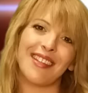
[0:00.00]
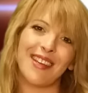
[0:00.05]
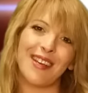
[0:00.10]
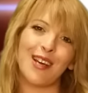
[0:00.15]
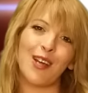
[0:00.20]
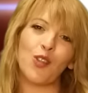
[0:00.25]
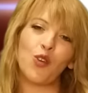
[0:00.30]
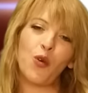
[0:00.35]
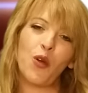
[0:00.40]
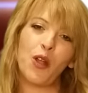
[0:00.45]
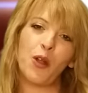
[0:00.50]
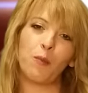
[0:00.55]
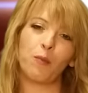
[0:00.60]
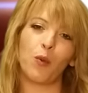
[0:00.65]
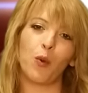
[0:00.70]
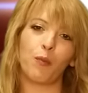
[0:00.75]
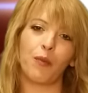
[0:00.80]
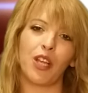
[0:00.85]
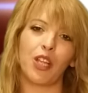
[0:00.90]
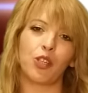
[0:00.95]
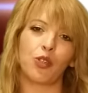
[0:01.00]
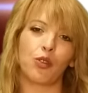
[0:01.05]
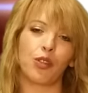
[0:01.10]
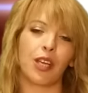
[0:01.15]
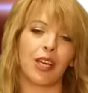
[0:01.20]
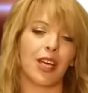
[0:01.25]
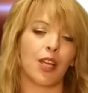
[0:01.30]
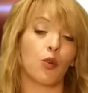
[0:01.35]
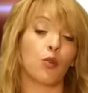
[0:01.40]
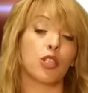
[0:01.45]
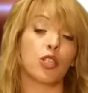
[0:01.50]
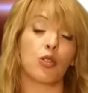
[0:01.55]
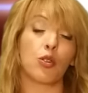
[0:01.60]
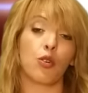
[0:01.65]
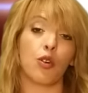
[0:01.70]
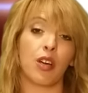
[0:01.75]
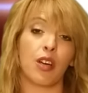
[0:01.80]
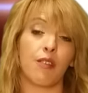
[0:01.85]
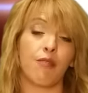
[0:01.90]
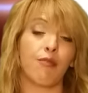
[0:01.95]
ha llegado el momento de que
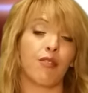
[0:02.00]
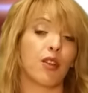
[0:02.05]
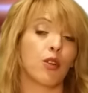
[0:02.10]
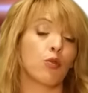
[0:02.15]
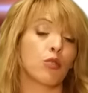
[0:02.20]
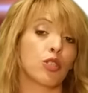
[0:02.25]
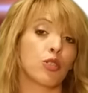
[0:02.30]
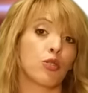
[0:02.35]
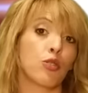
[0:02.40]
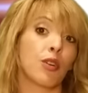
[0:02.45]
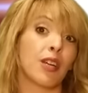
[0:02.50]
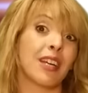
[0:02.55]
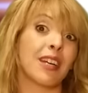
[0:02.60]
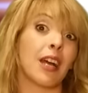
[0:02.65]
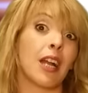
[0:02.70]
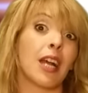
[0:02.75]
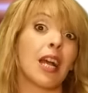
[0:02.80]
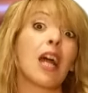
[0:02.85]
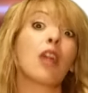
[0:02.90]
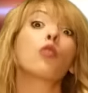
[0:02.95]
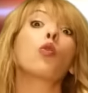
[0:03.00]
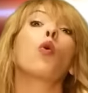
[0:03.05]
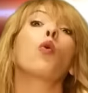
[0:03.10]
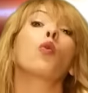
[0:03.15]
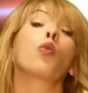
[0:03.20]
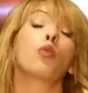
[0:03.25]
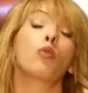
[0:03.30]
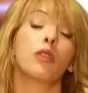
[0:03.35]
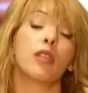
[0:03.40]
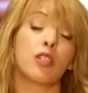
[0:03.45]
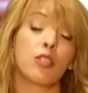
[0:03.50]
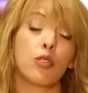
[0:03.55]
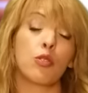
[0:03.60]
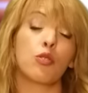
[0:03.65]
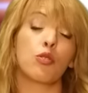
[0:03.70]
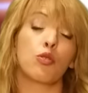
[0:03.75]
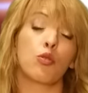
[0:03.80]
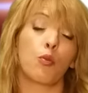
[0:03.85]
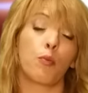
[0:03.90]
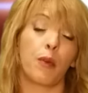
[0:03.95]
nuestro jefe, nuestro encargado o
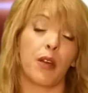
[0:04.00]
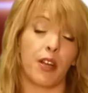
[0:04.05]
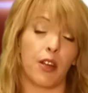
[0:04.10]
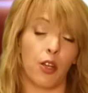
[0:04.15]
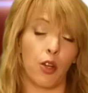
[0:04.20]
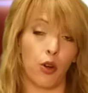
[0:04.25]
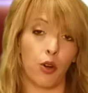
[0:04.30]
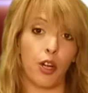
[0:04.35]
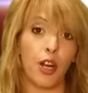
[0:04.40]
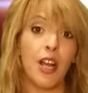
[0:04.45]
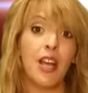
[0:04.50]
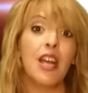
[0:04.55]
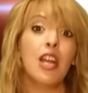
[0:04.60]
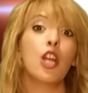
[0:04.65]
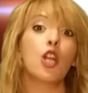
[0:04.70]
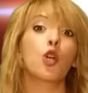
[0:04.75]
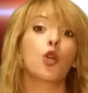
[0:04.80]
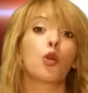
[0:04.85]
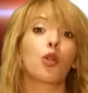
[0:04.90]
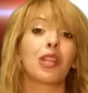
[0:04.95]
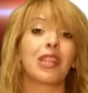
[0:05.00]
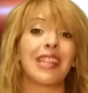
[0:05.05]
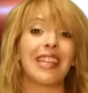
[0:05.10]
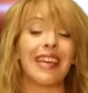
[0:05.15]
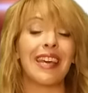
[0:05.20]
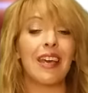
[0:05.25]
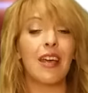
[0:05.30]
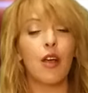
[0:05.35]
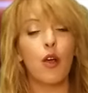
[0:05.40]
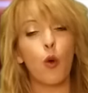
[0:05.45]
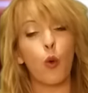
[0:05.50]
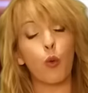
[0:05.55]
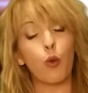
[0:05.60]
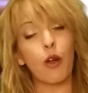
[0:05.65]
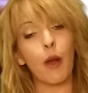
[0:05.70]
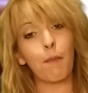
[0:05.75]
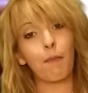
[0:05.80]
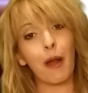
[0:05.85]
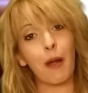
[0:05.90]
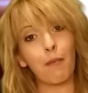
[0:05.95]
nuestro superior nos dé
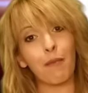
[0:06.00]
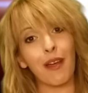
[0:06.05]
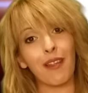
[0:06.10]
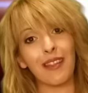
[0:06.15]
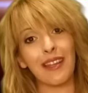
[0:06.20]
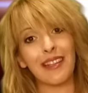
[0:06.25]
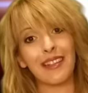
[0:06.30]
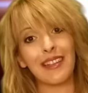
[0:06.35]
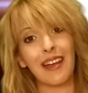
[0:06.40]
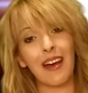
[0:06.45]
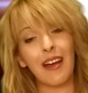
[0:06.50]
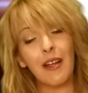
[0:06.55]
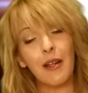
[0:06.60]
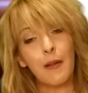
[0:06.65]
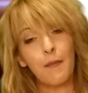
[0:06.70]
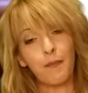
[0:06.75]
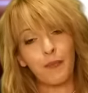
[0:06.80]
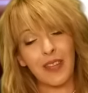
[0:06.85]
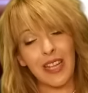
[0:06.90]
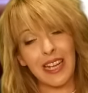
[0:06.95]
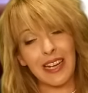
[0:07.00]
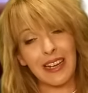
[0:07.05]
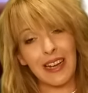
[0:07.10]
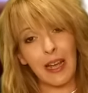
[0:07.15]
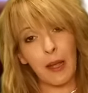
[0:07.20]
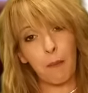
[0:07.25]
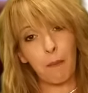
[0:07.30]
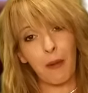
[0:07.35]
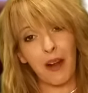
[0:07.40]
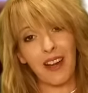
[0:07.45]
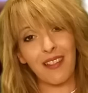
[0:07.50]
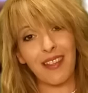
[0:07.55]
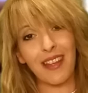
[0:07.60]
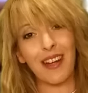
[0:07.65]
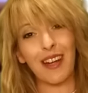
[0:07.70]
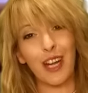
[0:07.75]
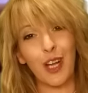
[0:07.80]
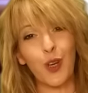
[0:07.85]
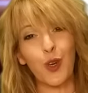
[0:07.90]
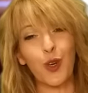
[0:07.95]
una palmadita en la espalda
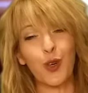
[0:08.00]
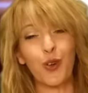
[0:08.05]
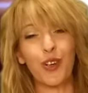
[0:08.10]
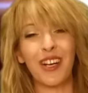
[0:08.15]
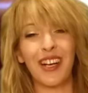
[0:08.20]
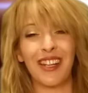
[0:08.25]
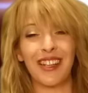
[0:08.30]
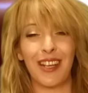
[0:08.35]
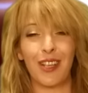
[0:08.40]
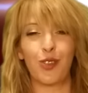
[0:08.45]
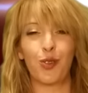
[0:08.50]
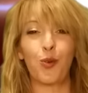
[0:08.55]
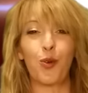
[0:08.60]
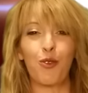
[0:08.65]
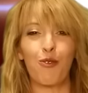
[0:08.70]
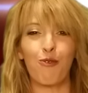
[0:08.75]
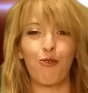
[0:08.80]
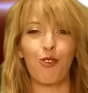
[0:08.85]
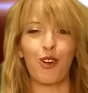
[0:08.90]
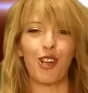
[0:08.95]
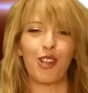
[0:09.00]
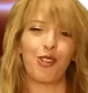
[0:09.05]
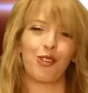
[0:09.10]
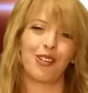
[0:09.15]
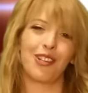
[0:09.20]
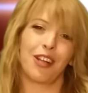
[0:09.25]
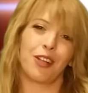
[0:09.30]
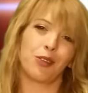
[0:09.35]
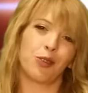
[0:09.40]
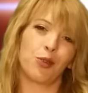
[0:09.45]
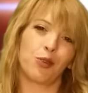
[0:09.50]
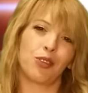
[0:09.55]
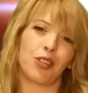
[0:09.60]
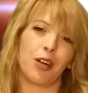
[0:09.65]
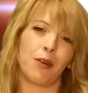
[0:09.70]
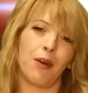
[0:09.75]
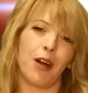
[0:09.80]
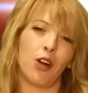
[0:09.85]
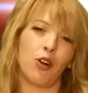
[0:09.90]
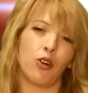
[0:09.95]
y reconozca tanto esfuerzo y tanto
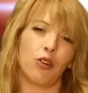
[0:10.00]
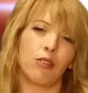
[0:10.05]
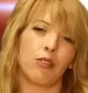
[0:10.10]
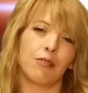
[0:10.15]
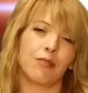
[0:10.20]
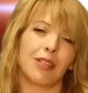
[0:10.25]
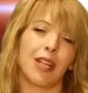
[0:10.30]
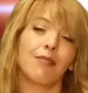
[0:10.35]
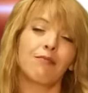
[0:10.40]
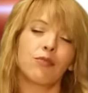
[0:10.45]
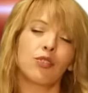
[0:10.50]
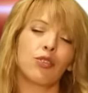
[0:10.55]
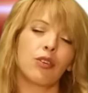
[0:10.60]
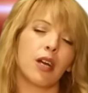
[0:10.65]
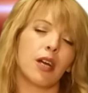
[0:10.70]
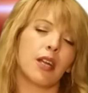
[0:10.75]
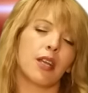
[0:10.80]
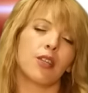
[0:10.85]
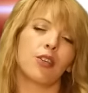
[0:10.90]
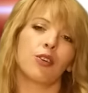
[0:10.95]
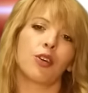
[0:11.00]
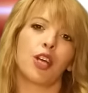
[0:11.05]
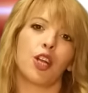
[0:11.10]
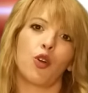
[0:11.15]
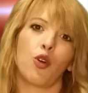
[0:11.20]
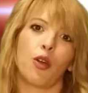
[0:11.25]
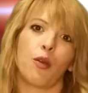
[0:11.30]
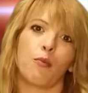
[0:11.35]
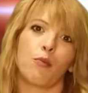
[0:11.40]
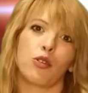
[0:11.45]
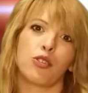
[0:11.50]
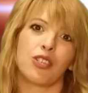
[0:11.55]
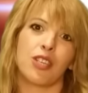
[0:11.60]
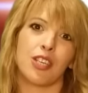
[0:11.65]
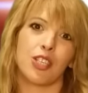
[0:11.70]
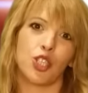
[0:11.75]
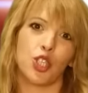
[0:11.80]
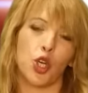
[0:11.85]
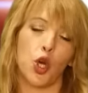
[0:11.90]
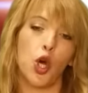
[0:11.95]
trabajo, con tanto cariño que los hemos
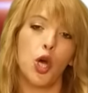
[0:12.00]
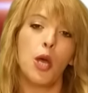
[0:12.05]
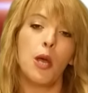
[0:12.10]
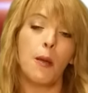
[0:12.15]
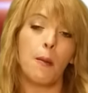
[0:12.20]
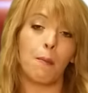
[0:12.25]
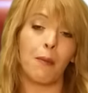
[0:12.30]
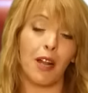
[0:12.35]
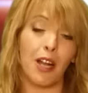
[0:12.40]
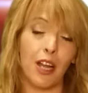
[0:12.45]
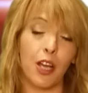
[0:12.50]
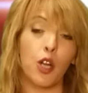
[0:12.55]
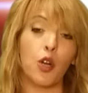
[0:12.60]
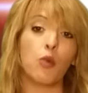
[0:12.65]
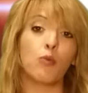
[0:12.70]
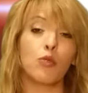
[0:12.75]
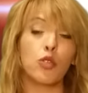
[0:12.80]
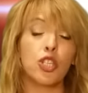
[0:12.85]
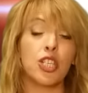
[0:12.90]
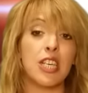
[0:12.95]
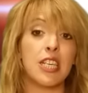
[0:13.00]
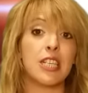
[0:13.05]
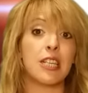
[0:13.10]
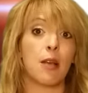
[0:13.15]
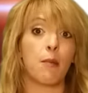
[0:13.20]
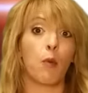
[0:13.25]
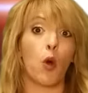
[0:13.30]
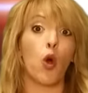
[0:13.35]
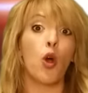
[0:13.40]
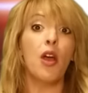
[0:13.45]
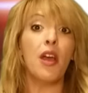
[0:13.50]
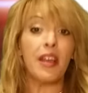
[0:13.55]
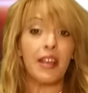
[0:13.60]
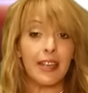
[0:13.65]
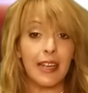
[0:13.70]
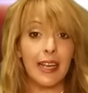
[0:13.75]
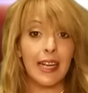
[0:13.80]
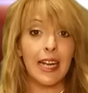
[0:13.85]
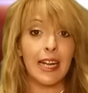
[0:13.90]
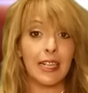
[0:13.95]
hecho. Me alegro muchísimo.
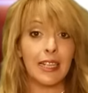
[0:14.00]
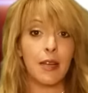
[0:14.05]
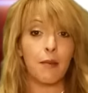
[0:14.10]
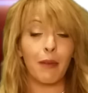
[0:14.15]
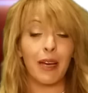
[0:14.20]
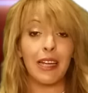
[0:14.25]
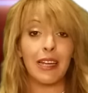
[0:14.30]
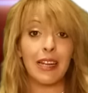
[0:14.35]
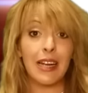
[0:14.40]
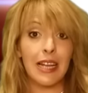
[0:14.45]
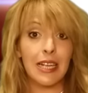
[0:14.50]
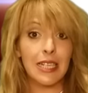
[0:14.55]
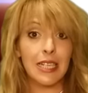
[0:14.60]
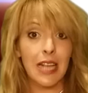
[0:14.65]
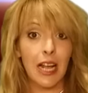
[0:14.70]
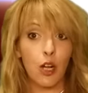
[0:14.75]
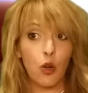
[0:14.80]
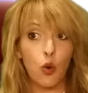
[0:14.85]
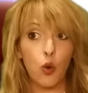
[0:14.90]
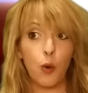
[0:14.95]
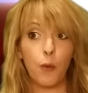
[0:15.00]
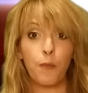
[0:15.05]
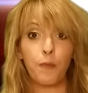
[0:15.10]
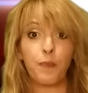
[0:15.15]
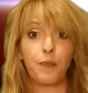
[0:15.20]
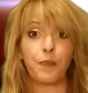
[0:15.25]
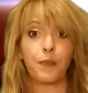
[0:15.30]
Y en el tema de la salud,